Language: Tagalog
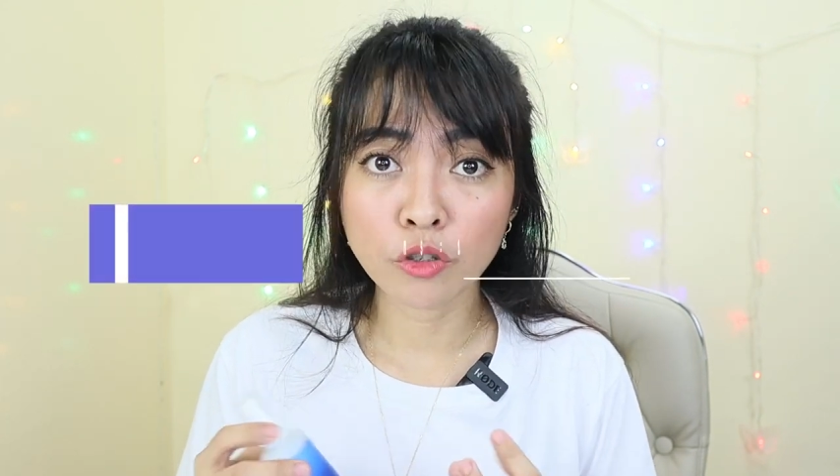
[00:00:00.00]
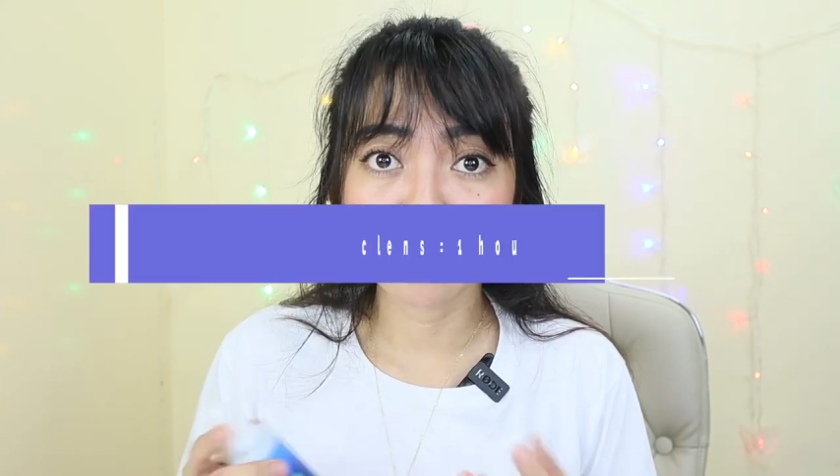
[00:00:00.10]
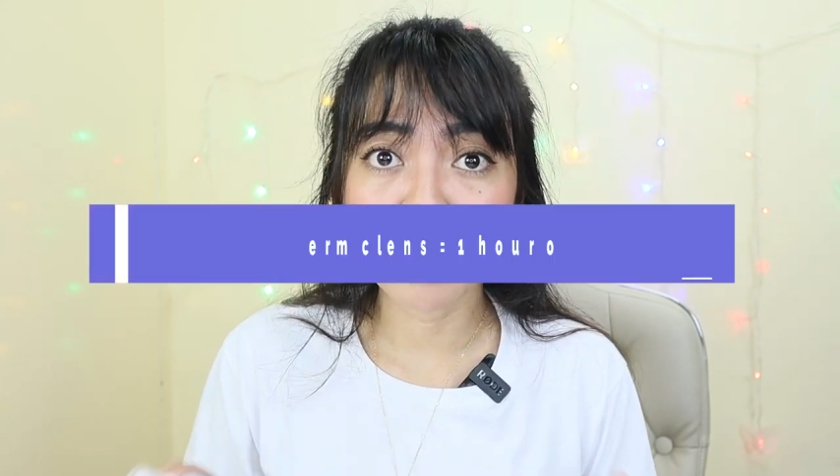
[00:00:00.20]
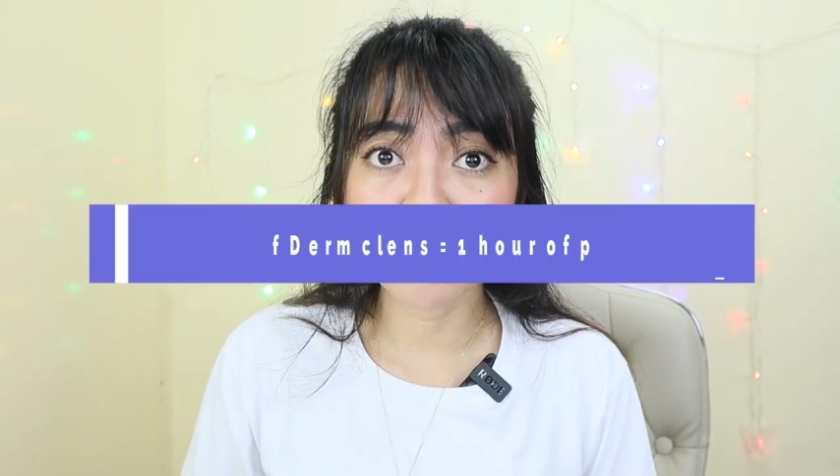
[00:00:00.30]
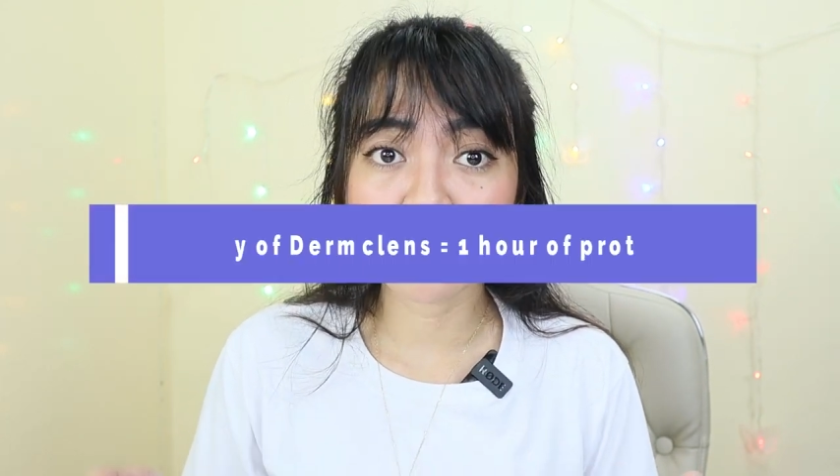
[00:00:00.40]

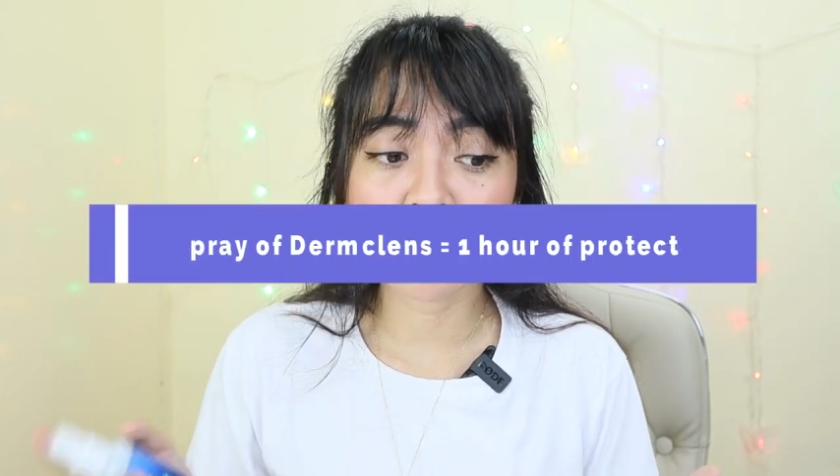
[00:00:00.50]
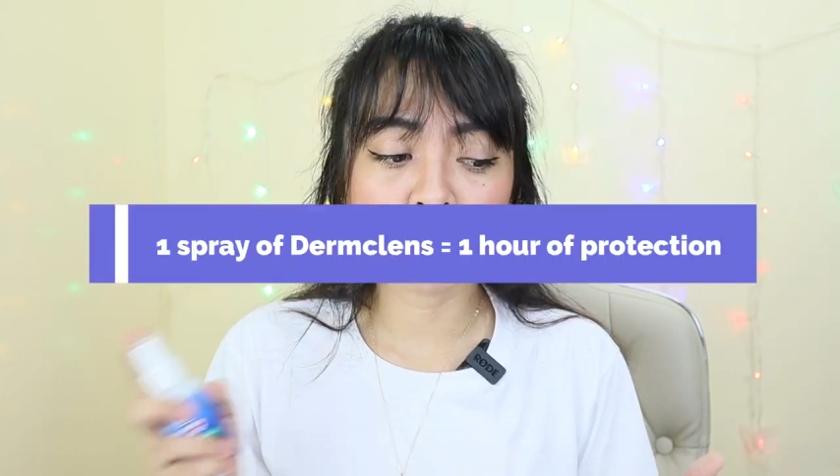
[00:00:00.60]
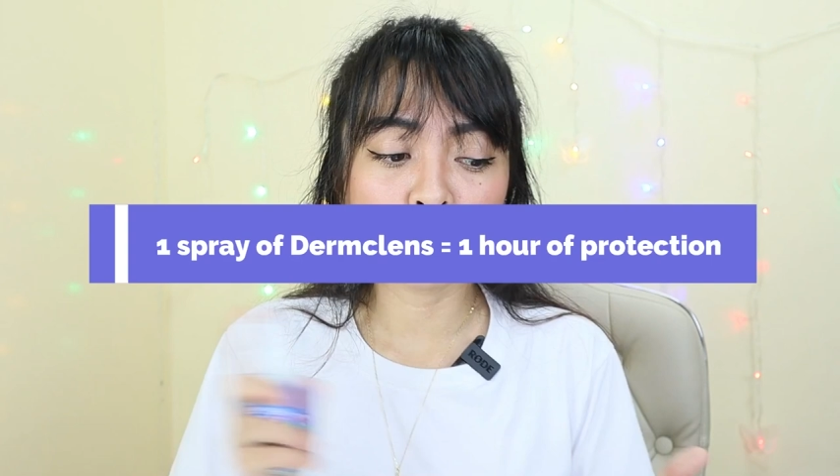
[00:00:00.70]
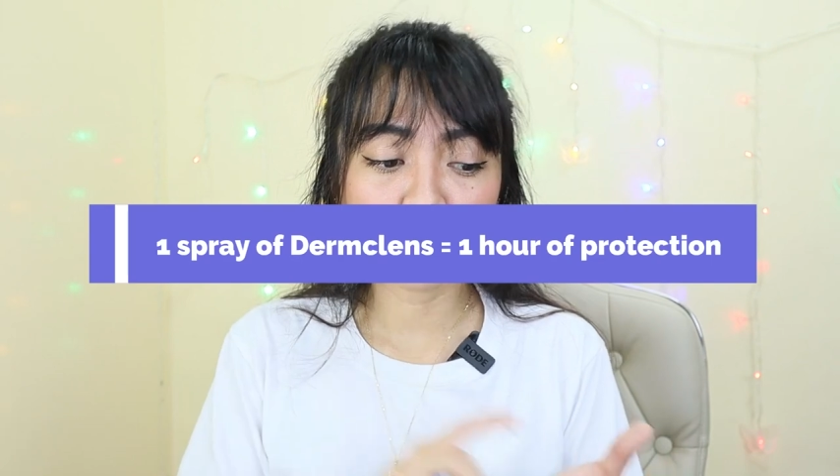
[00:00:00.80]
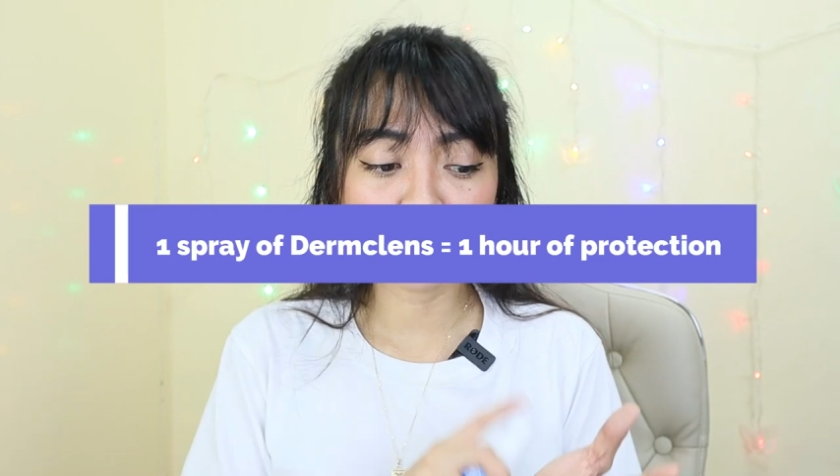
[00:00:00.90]
So imagine
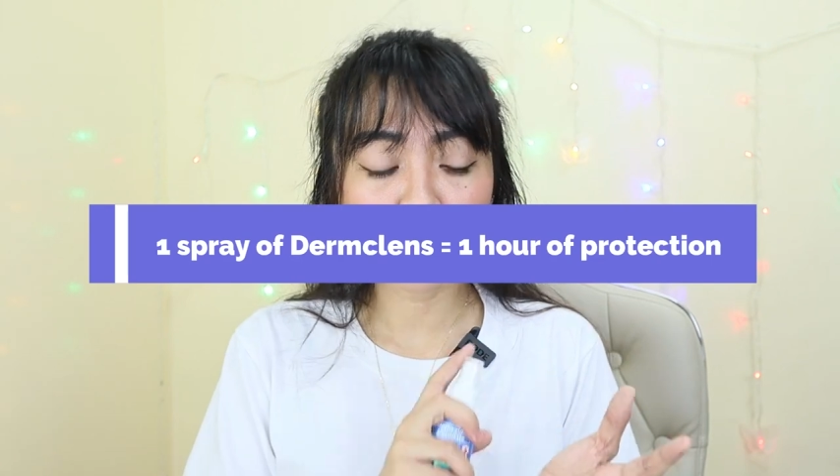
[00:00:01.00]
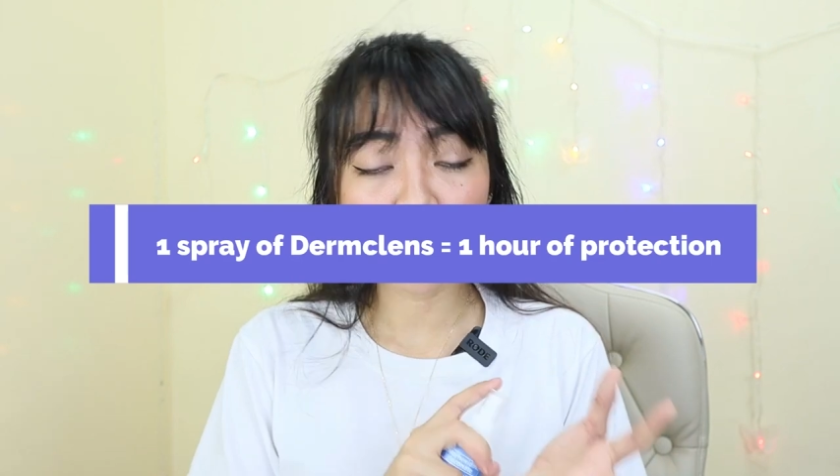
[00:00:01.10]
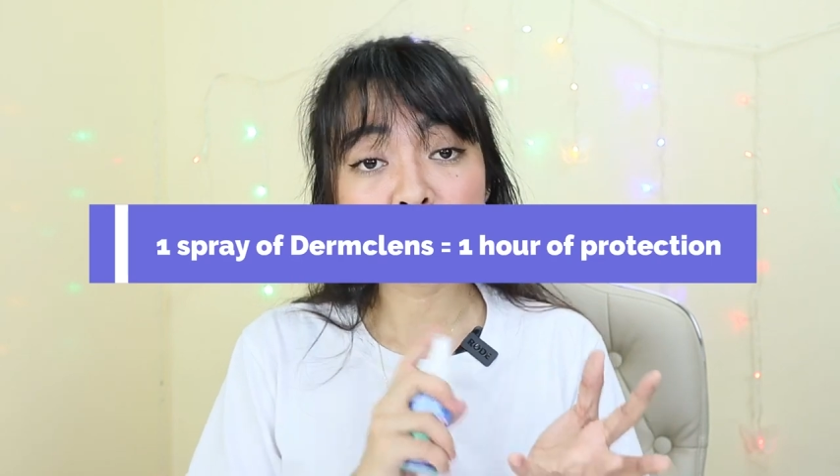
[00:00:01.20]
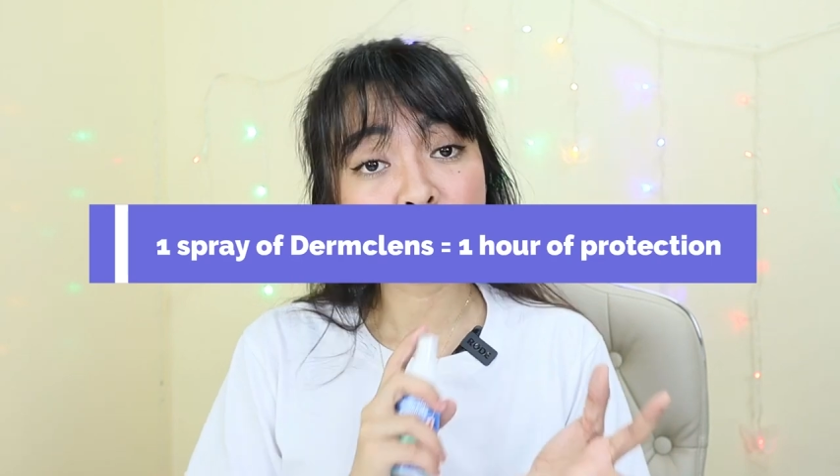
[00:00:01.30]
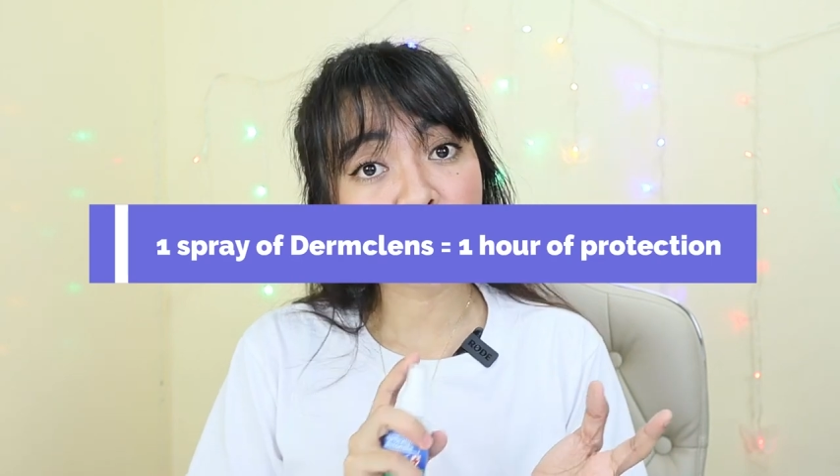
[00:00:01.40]
like
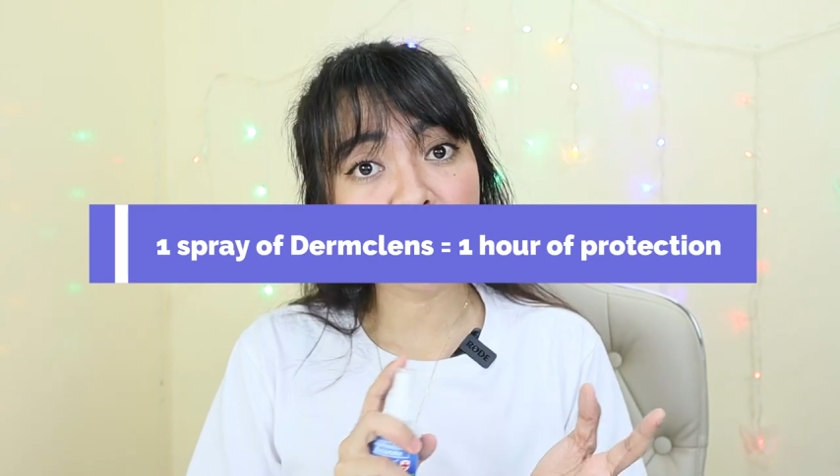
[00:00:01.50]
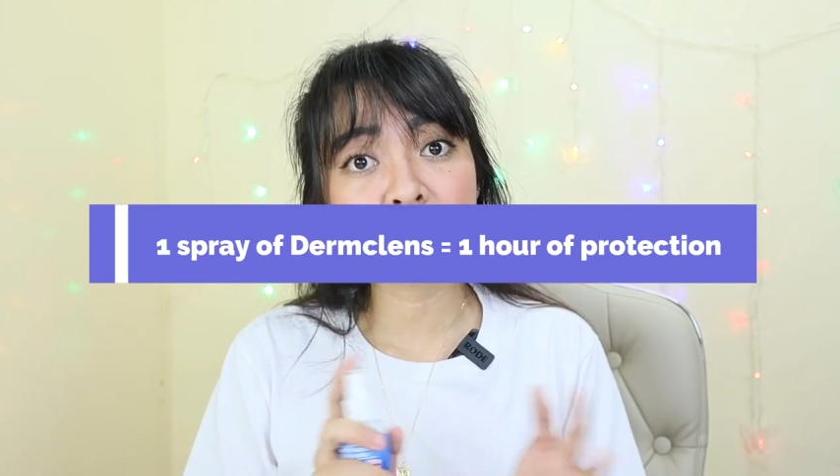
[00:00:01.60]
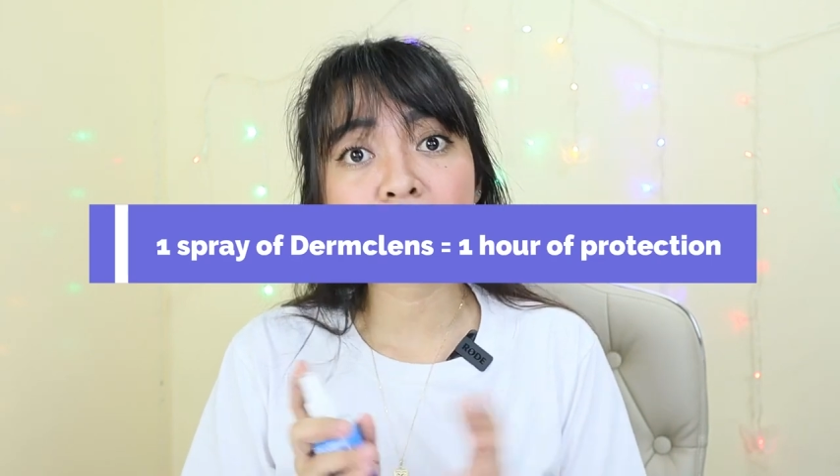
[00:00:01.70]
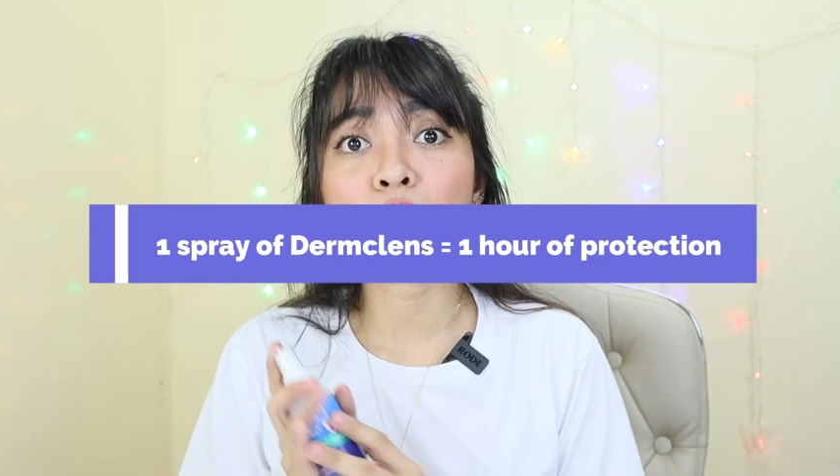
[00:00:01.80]
For sprays,